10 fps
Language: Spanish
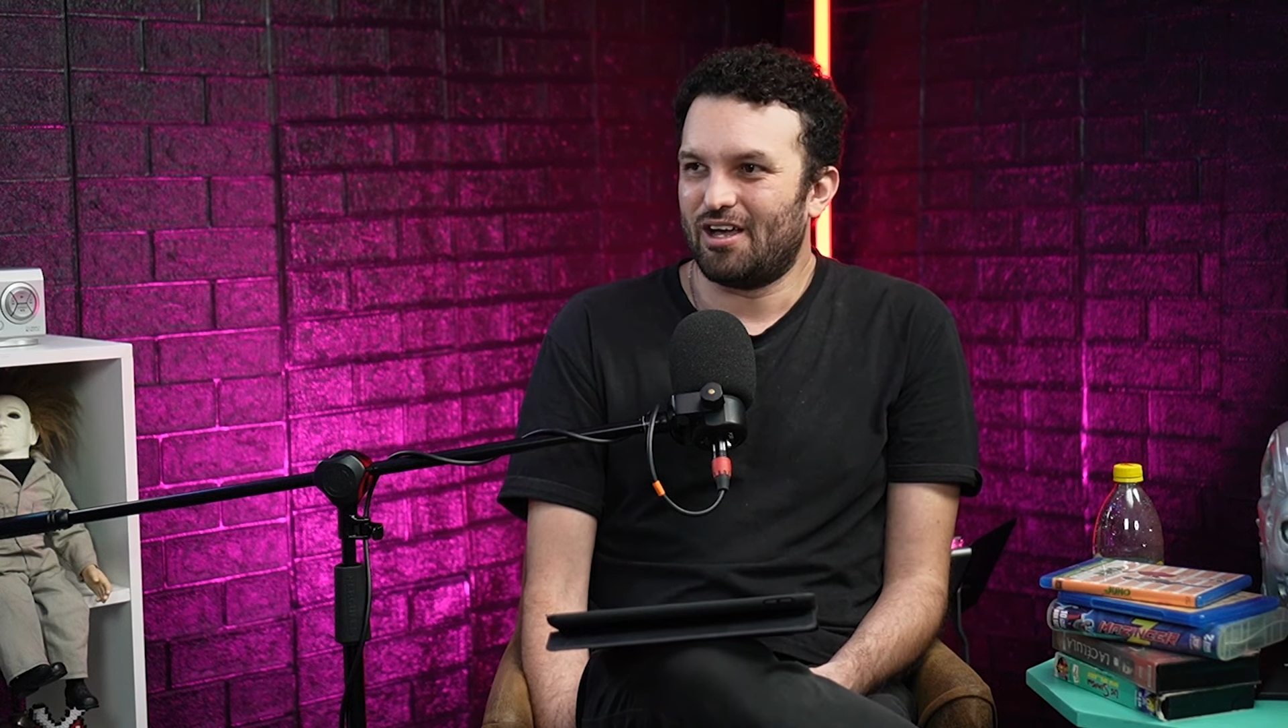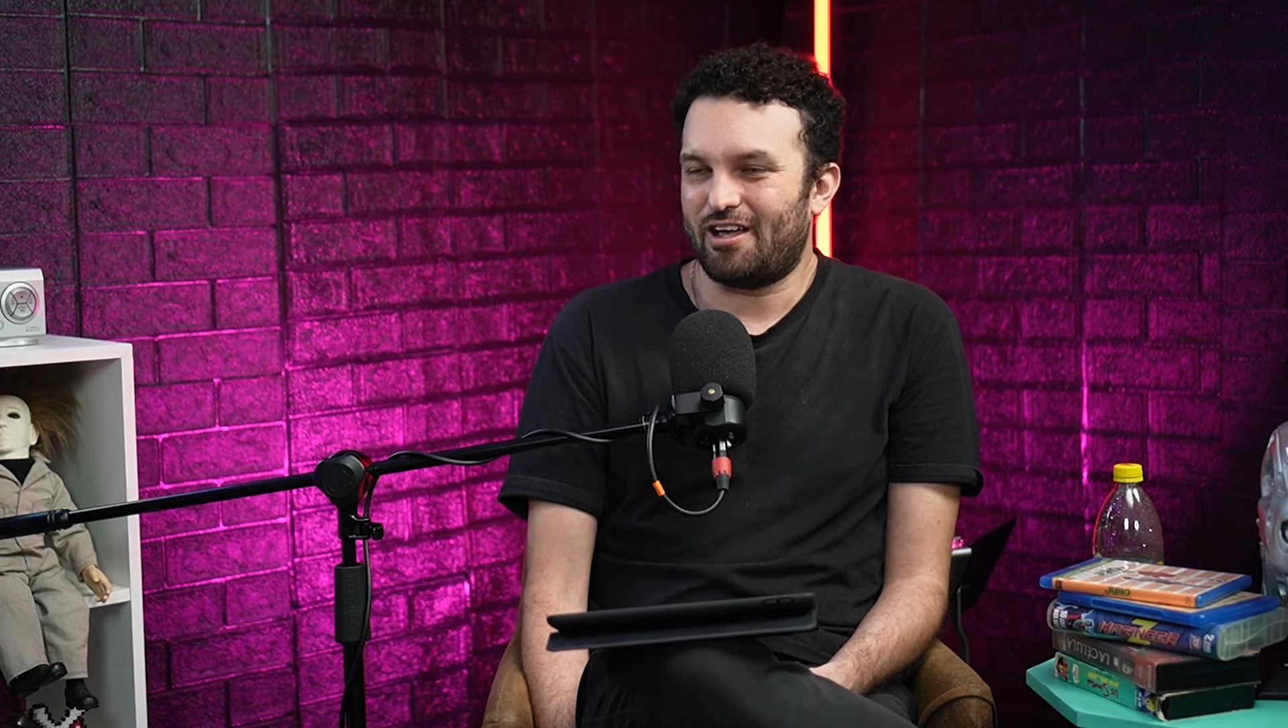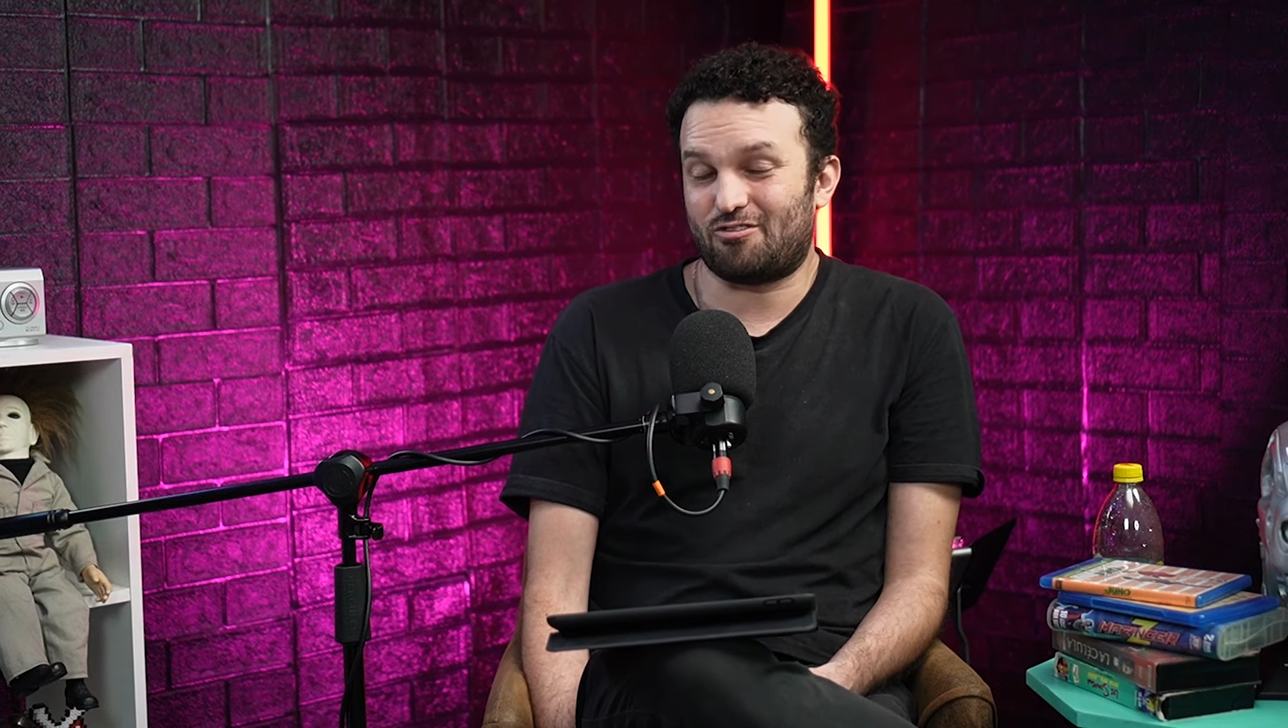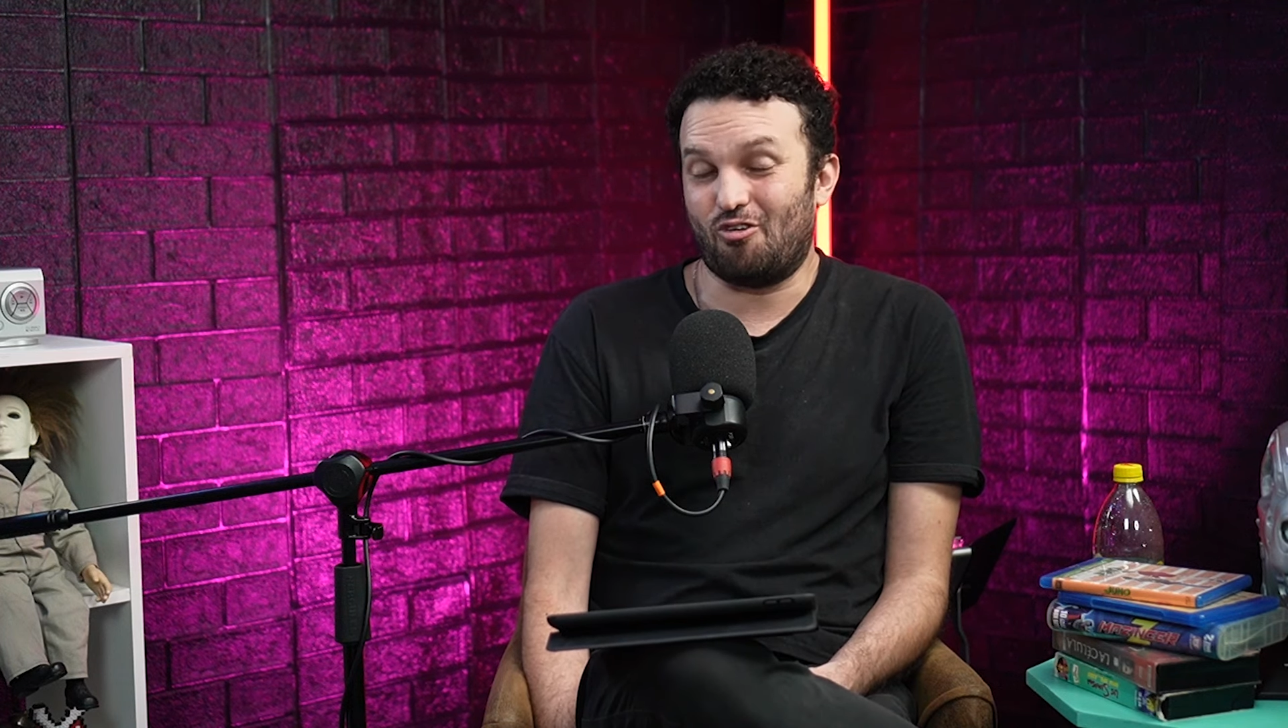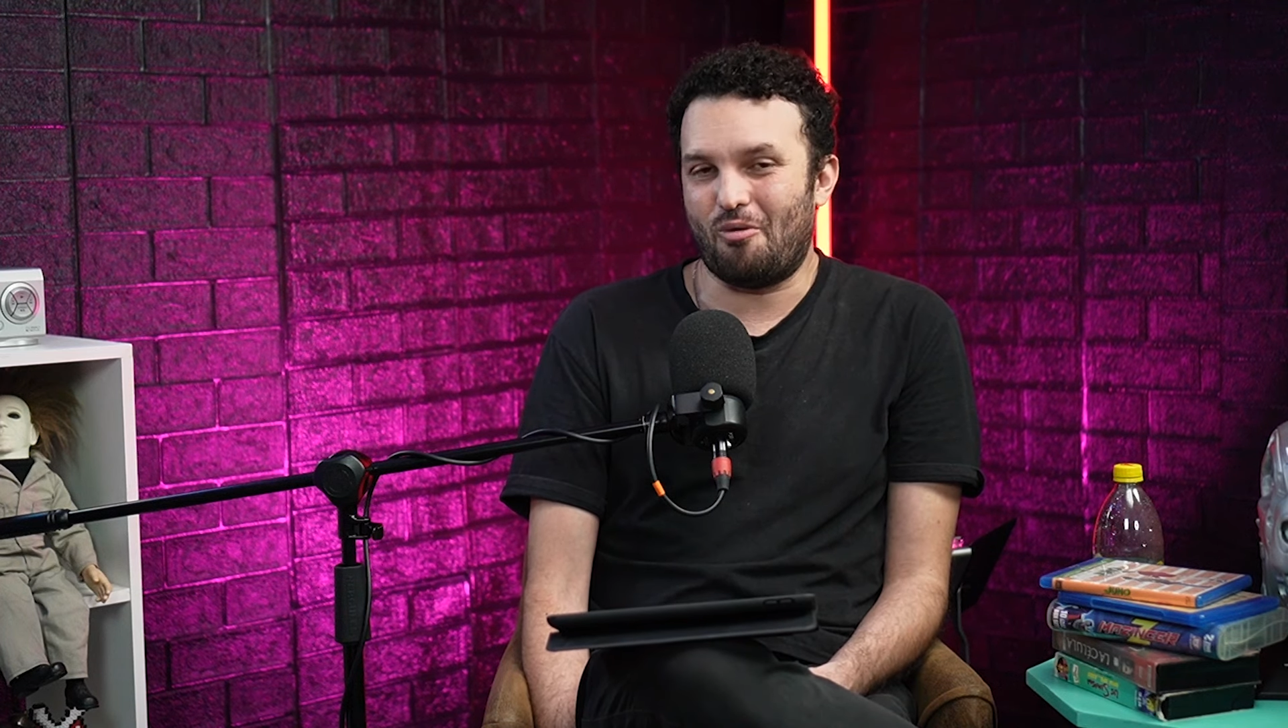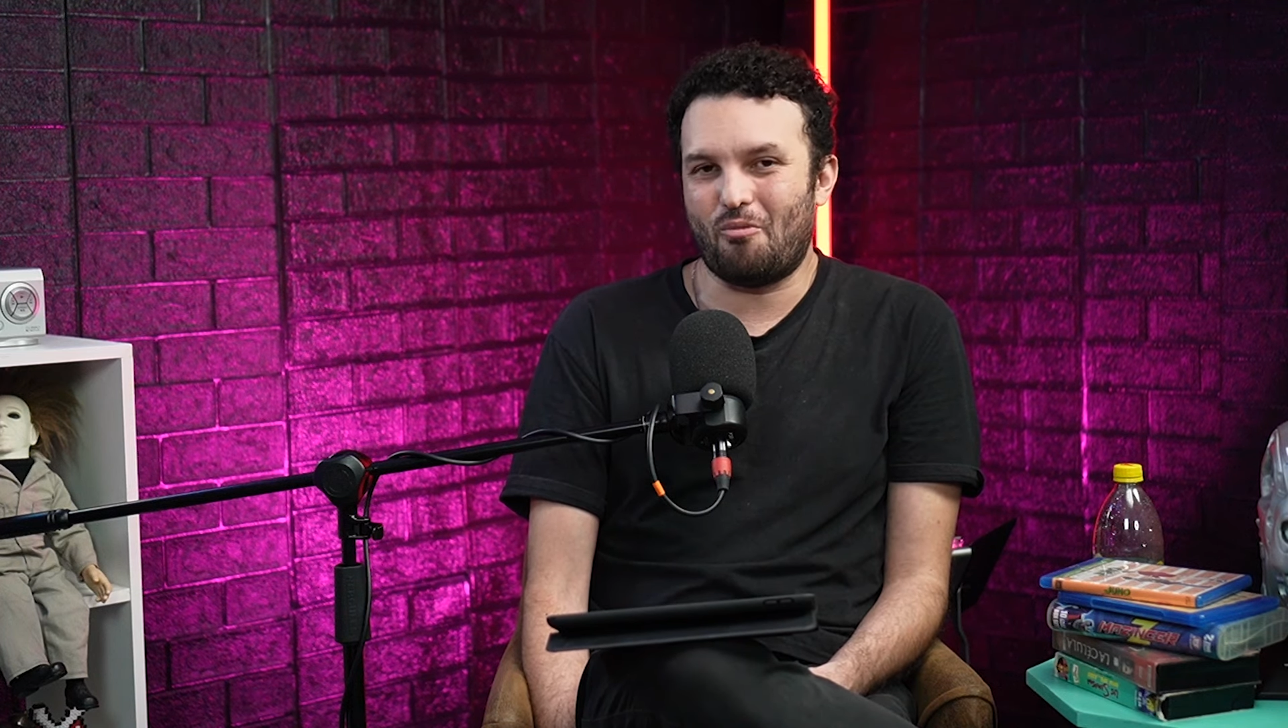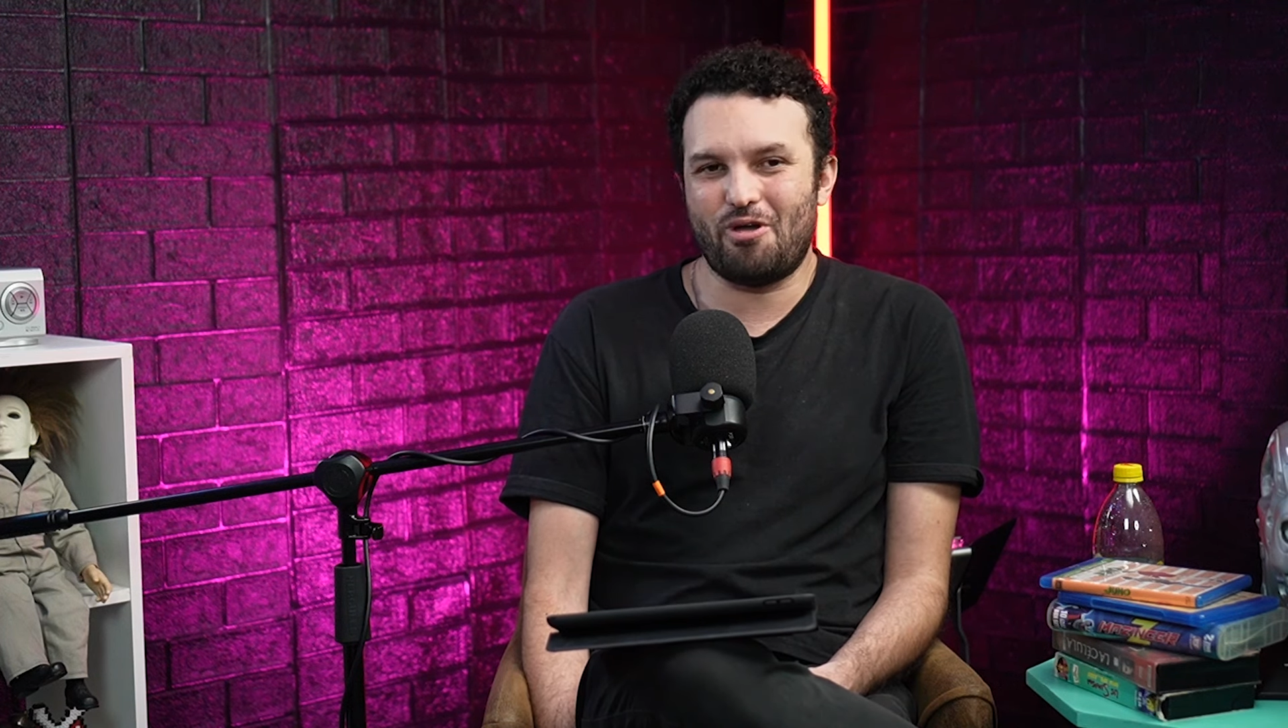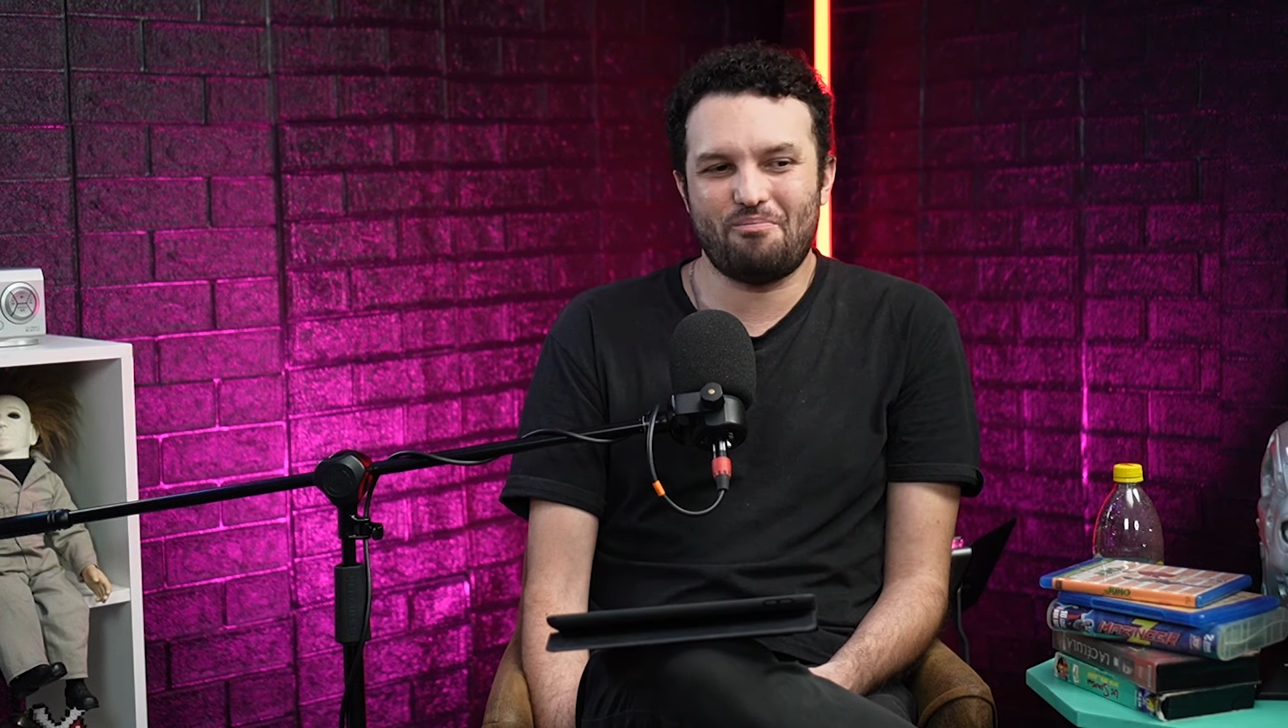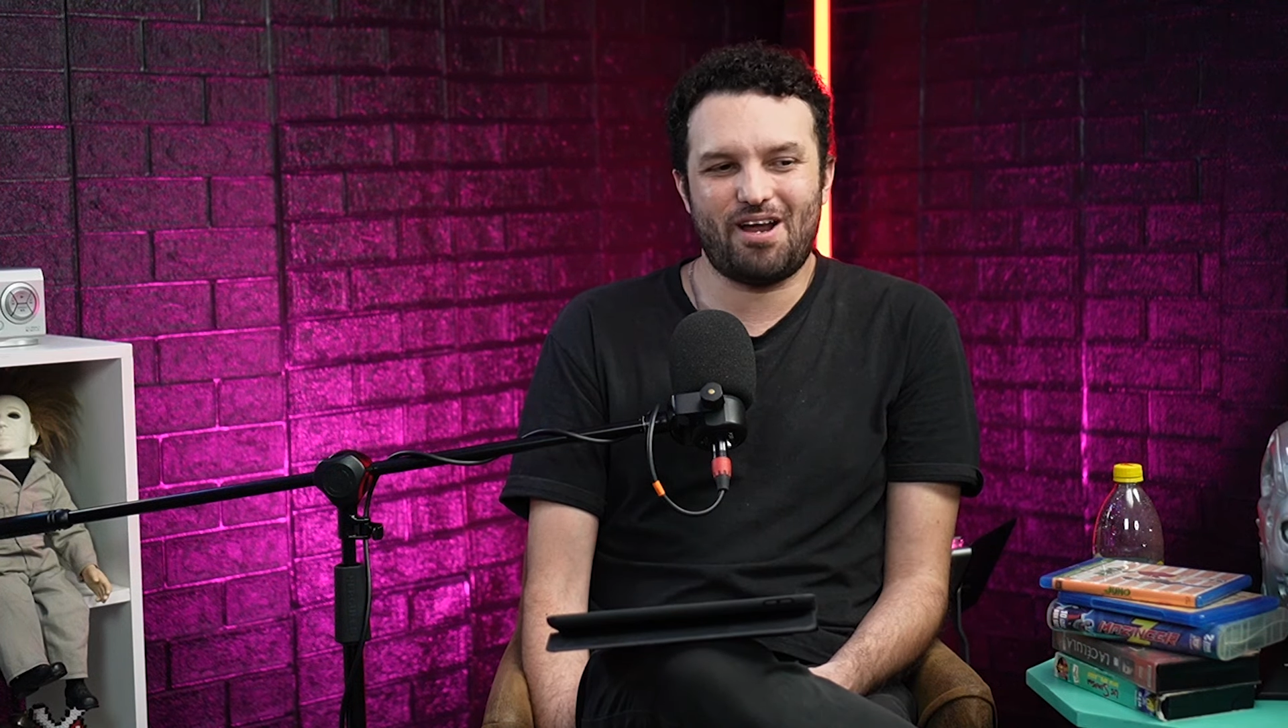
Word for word: Estuvo muy